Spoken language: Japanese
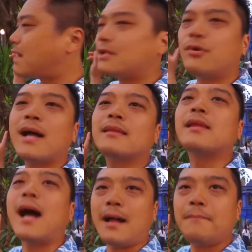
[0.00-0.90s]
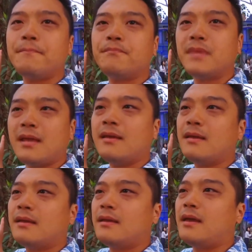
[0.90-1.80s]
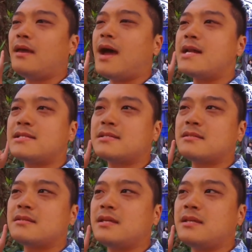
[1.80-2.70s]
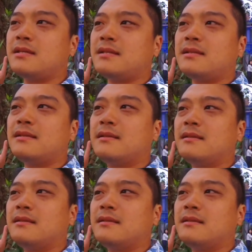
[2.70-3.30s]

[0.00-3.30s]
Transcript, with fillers: とマッドハッターね、えー、アリス・イン・